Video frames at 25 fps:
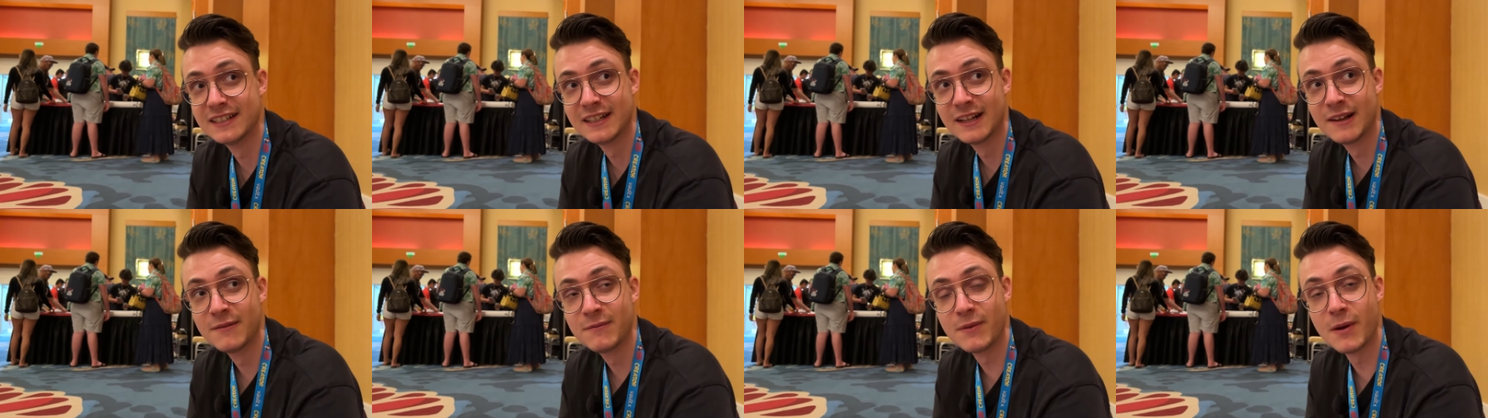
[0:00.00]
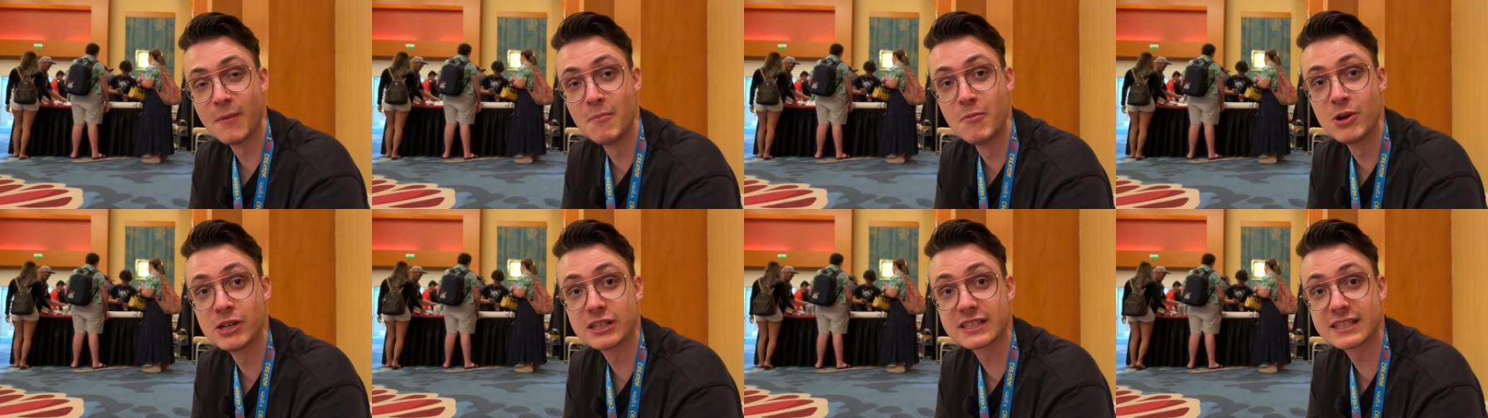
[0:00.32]
Wir
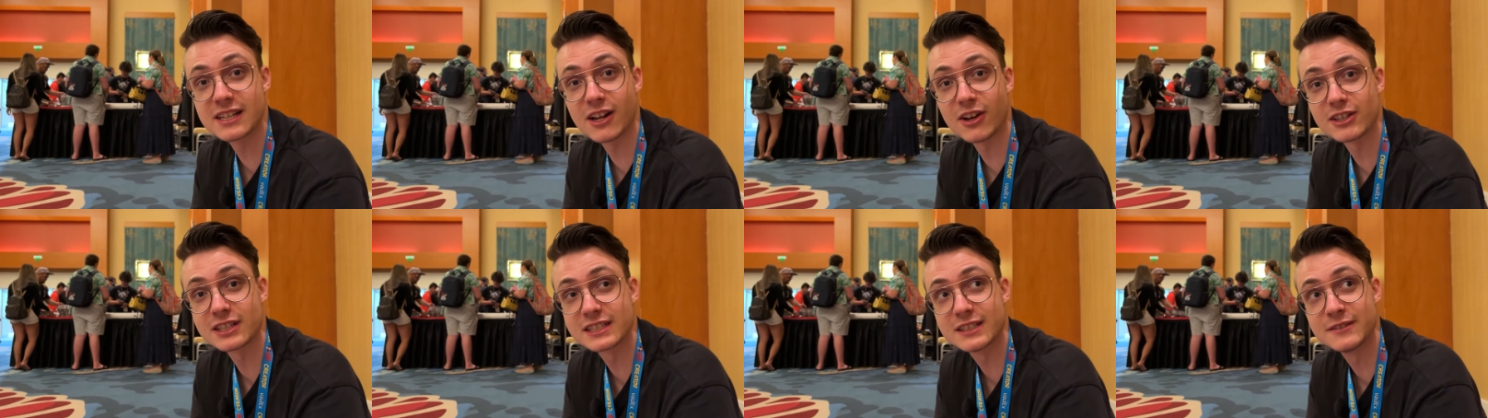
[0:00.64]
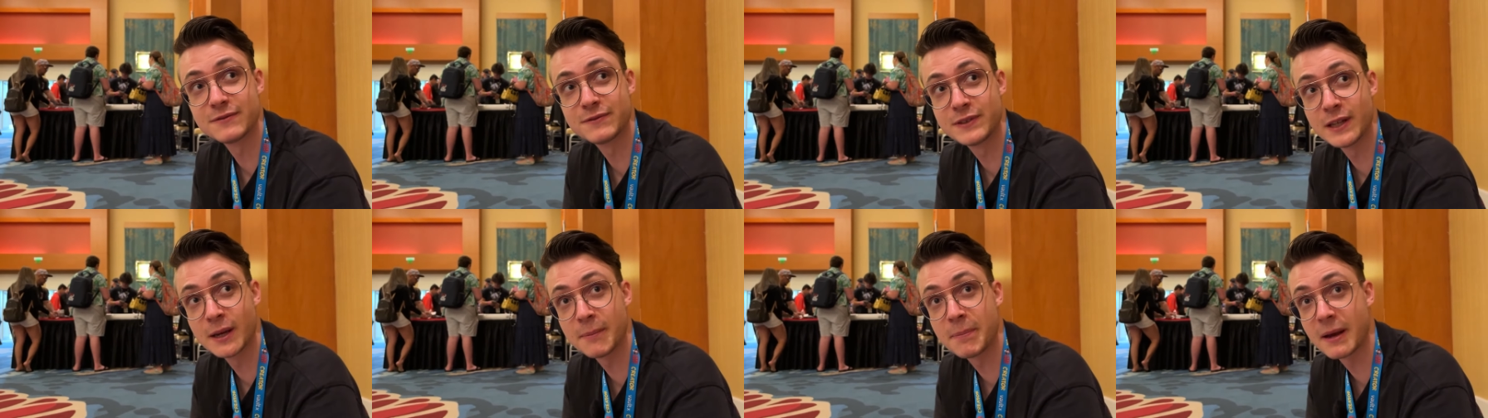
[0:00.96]
müssen aus den
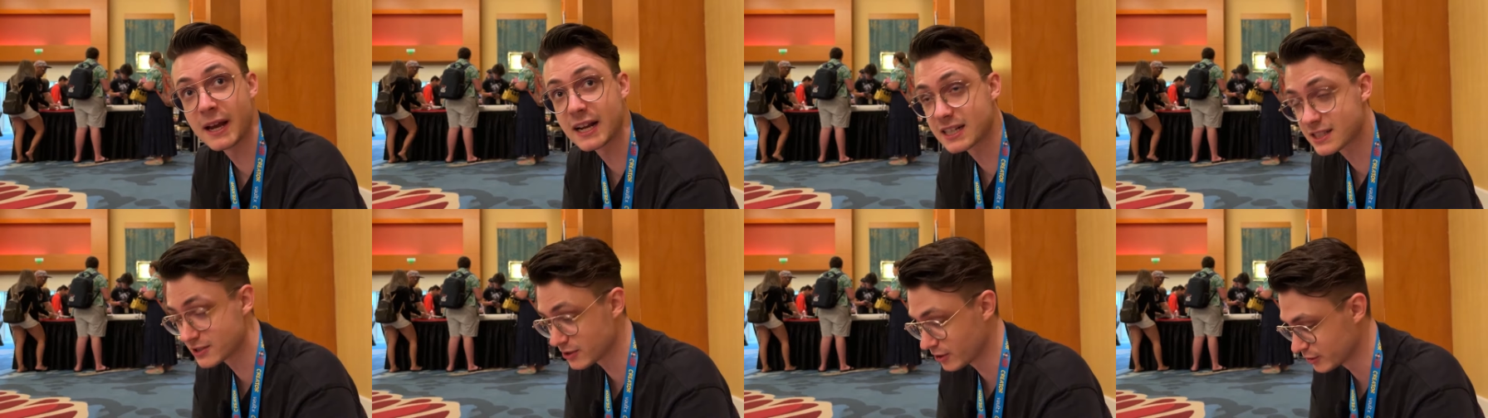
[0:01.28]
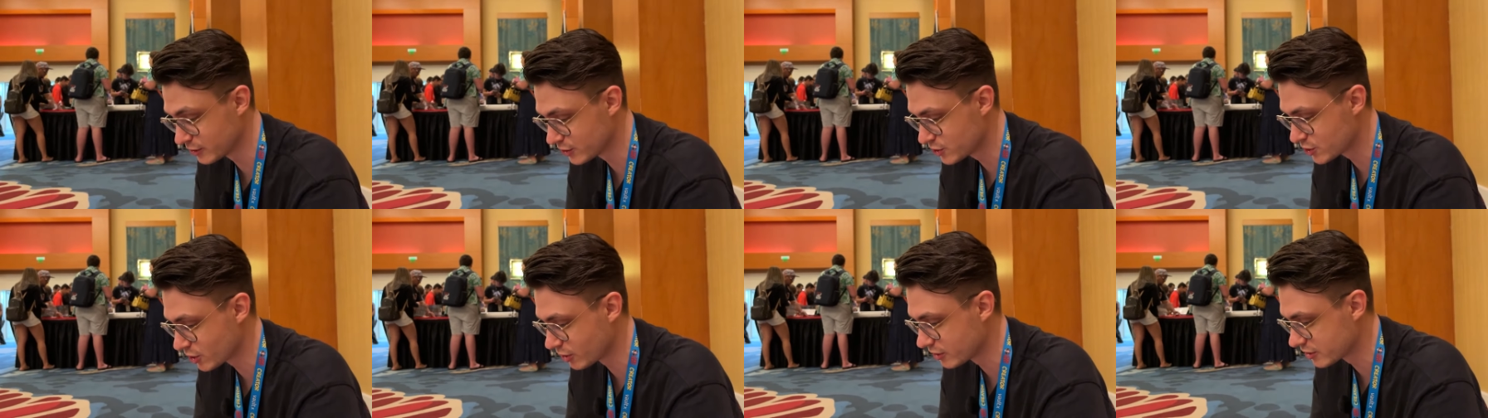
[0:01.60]
vier Packs noch eine
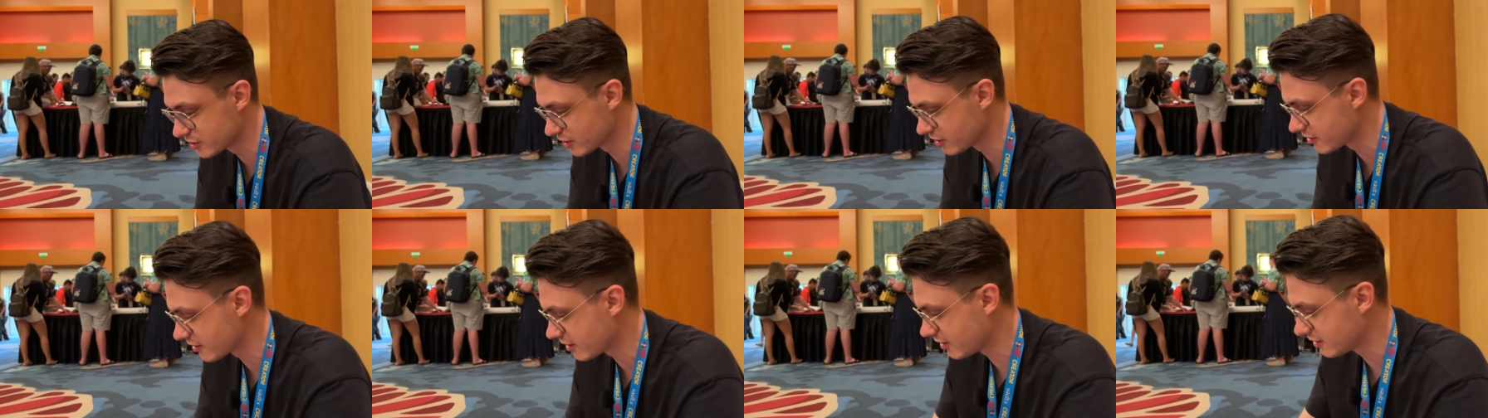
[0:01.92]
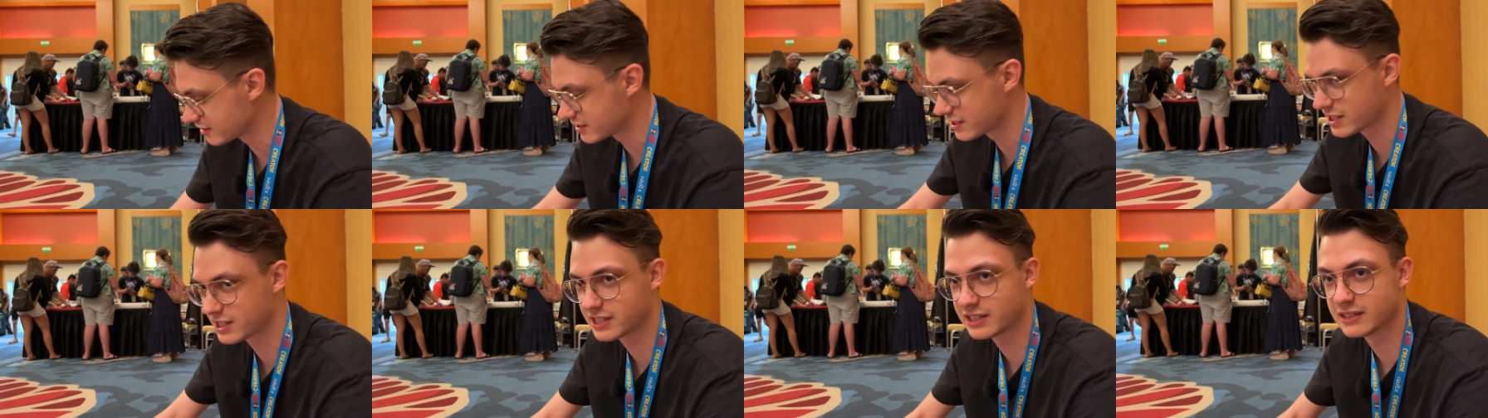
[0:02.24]
Jolteon
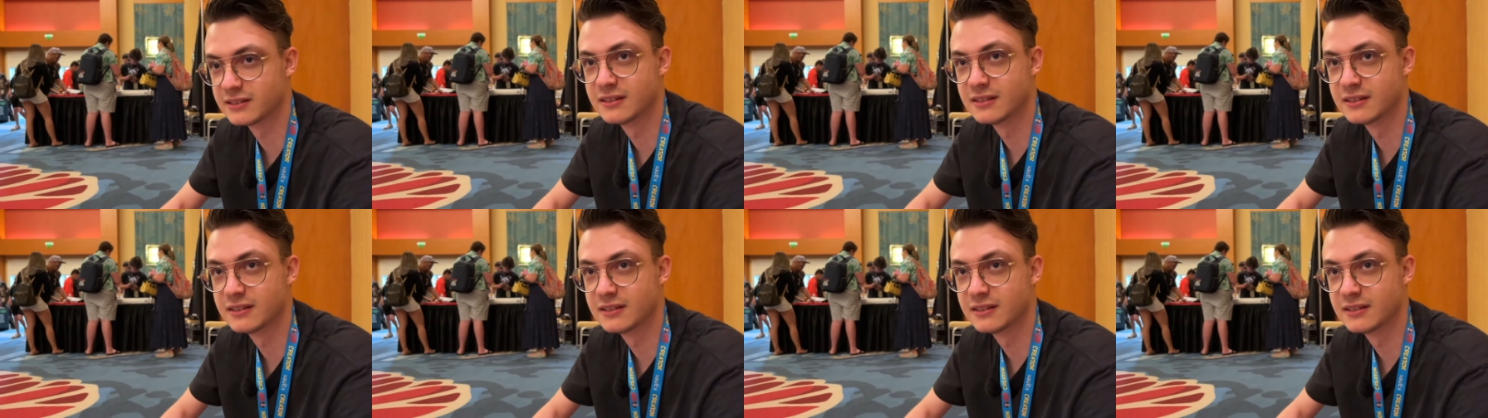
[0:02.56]
rausziehen.